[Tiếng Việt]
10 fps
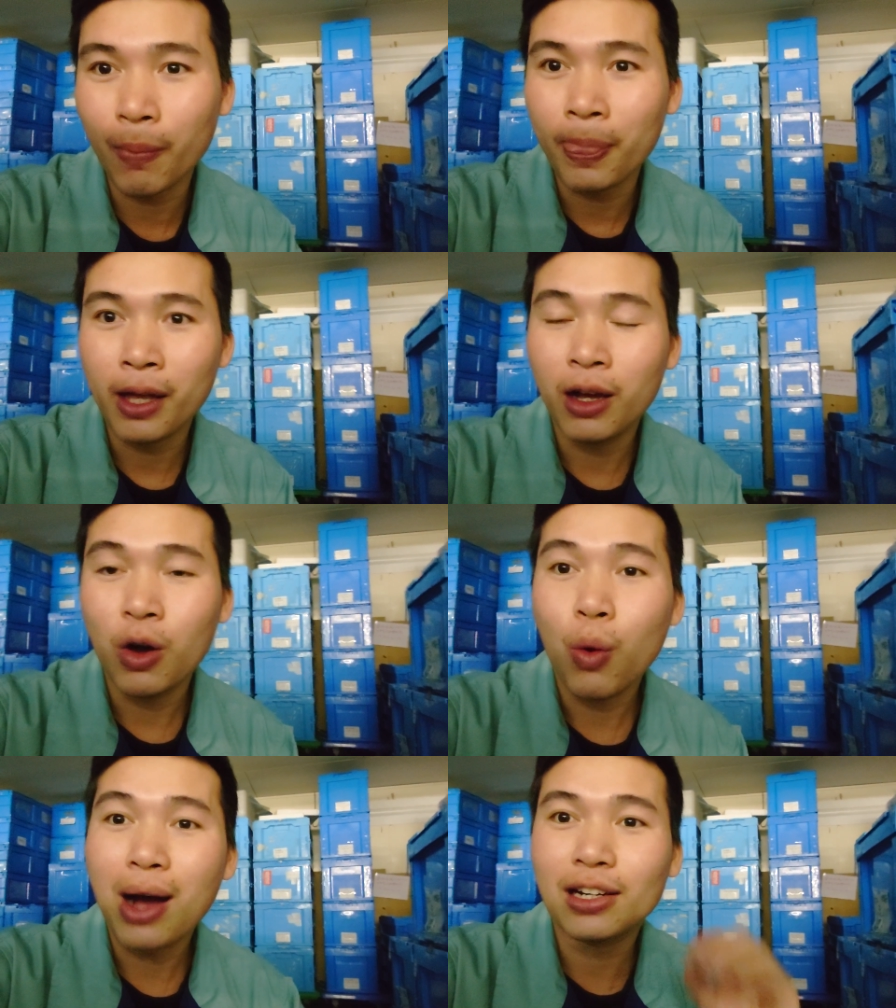nó
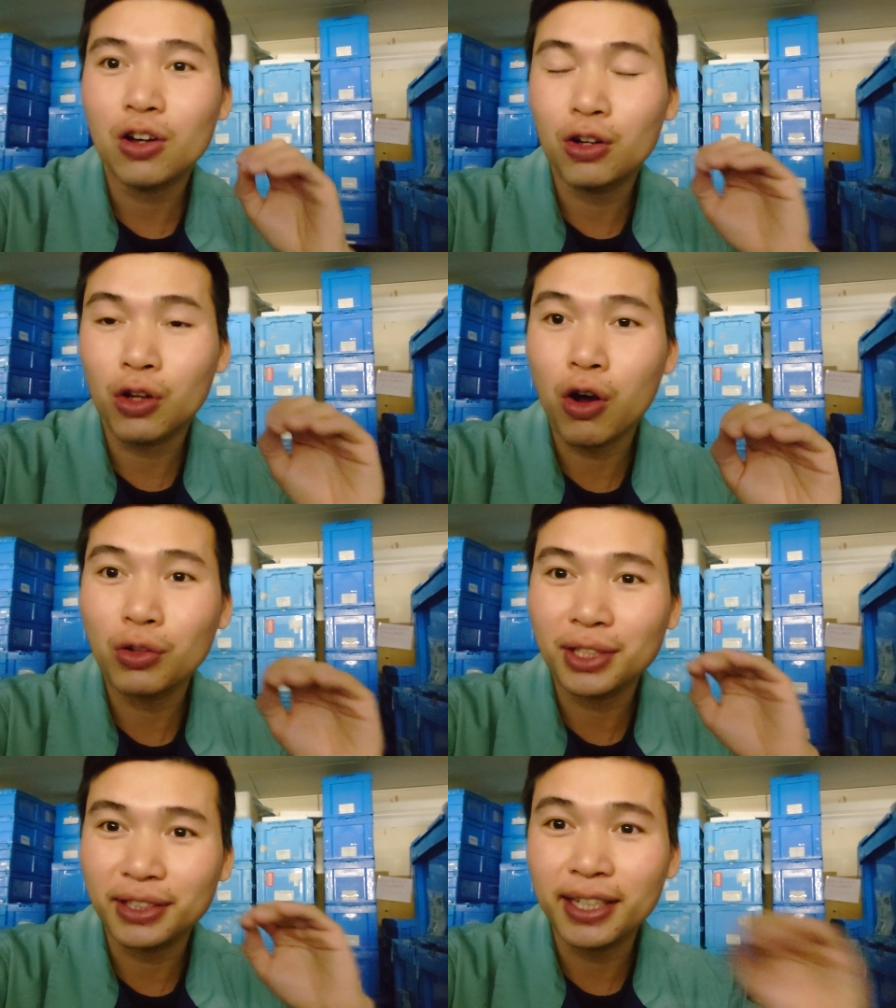hoặc là họ nó
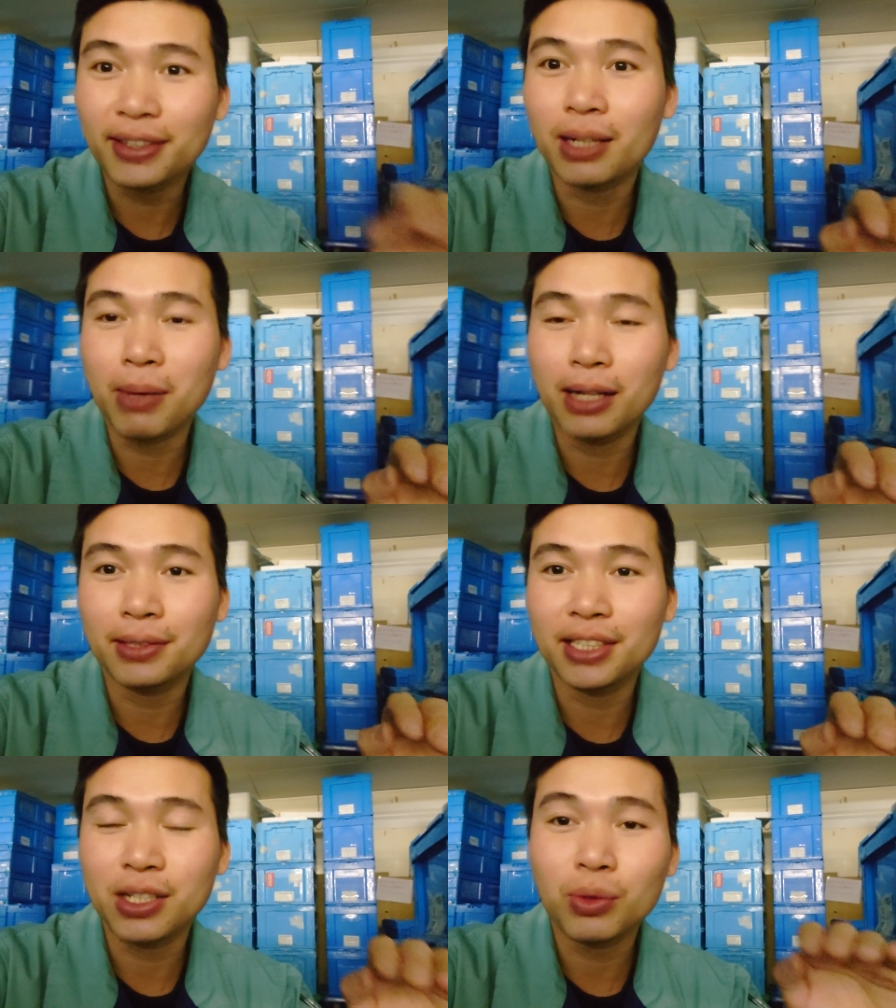học tiếng Nhật các
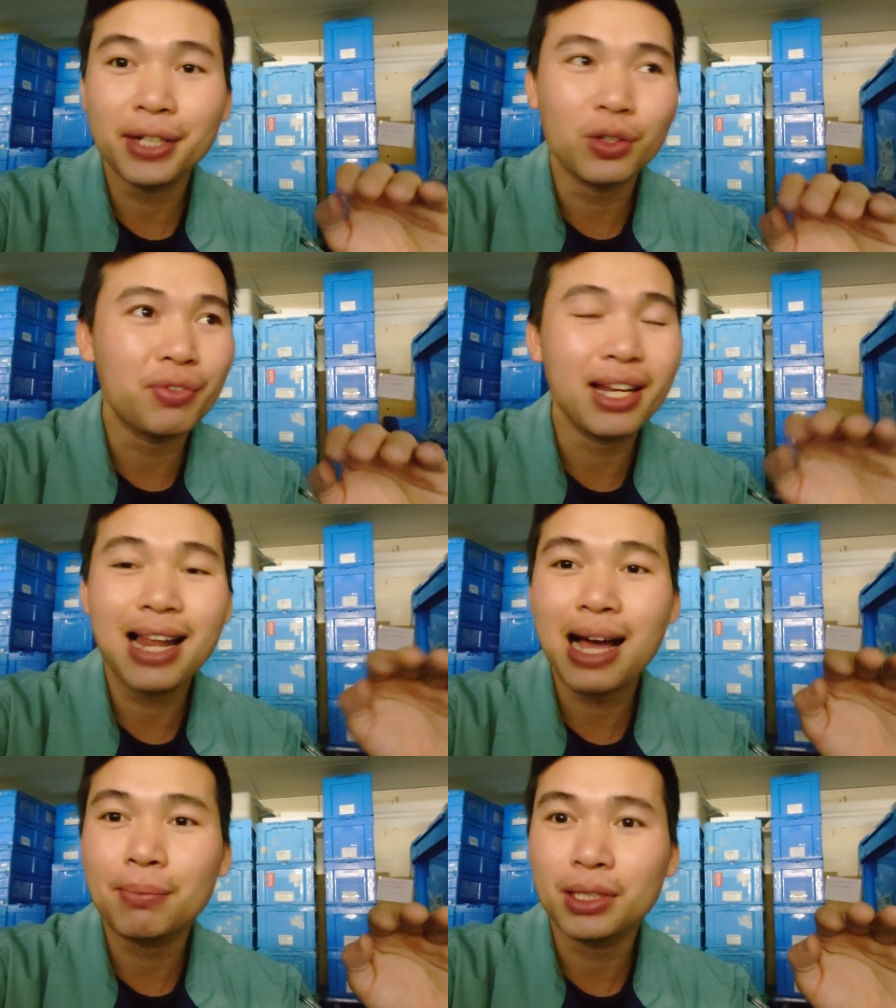bạn để sau này nó về
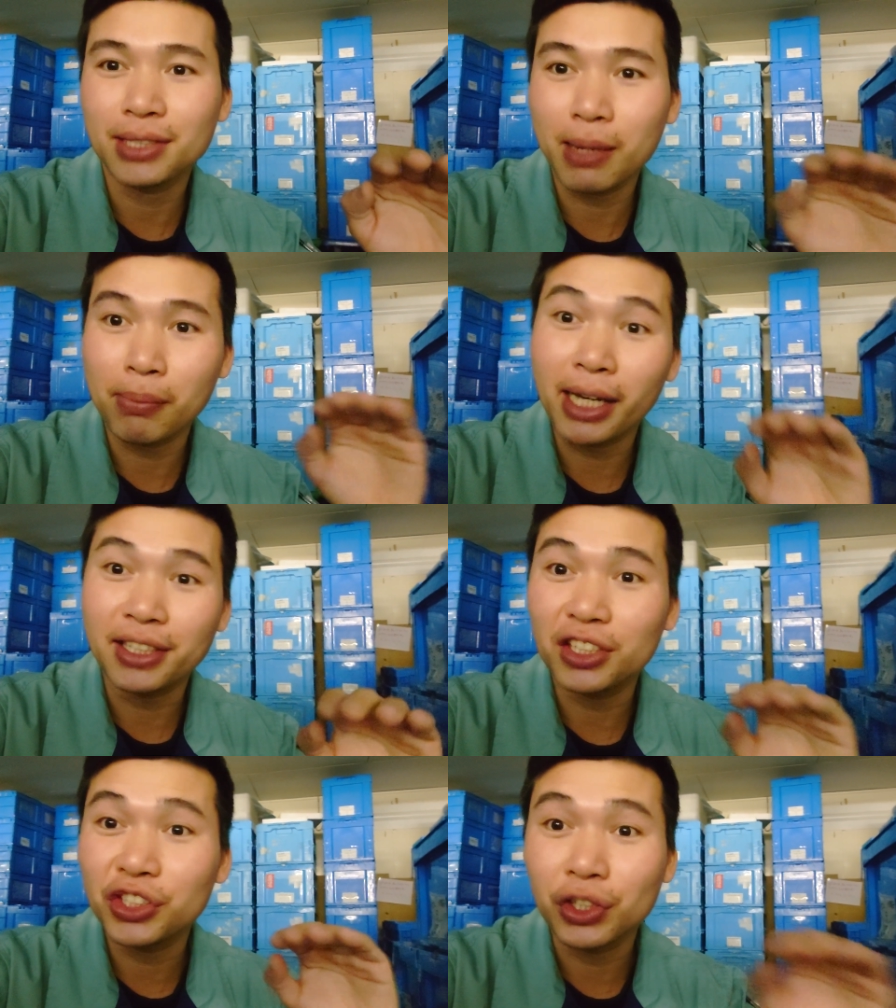làm ở nhà
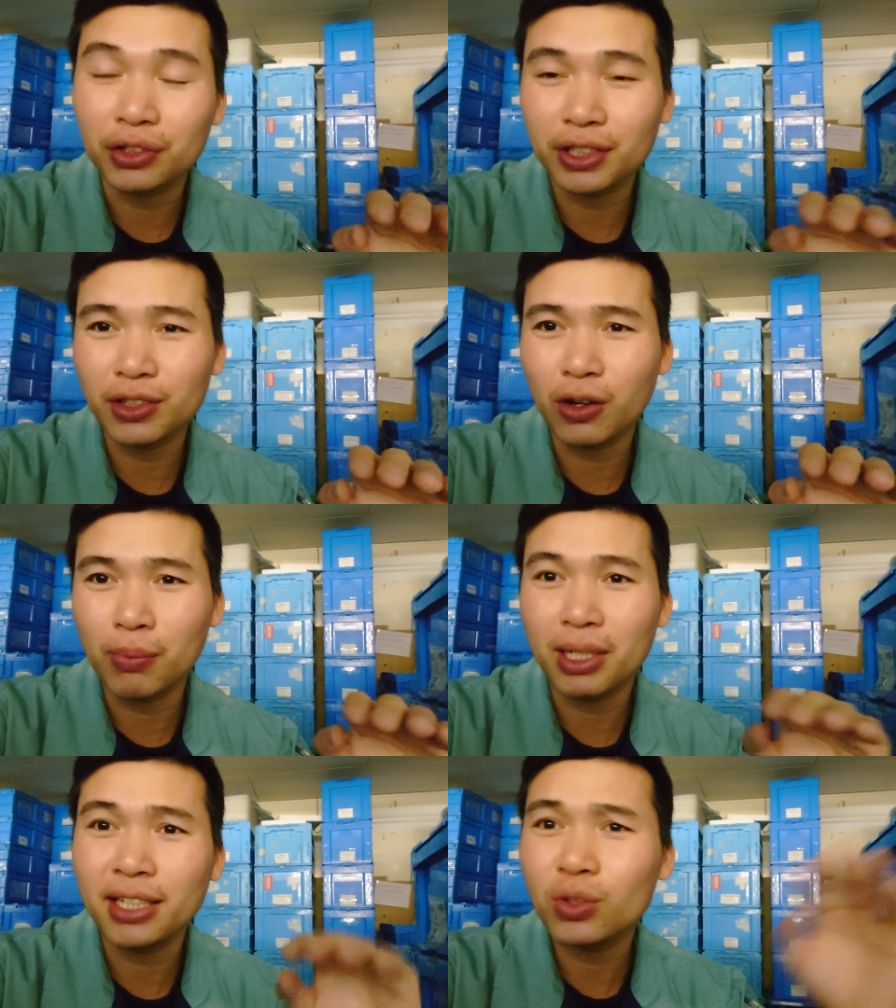máy nhà xưởng gì
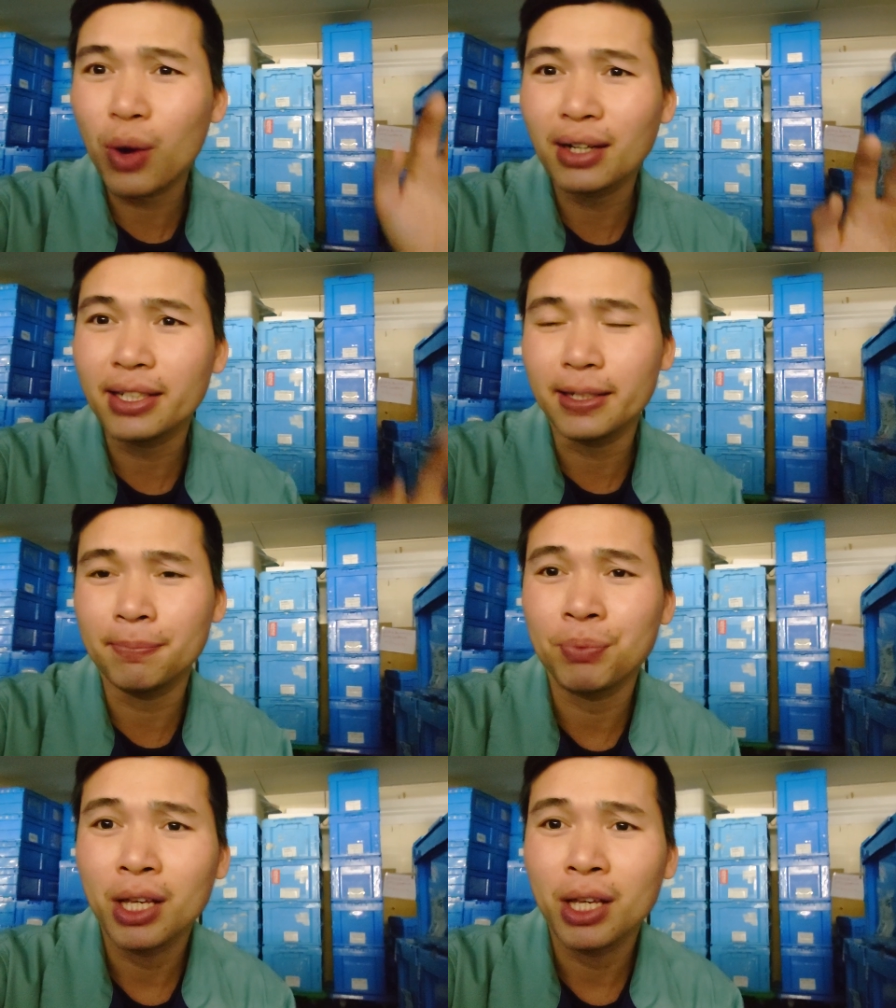đó mà liên quan đến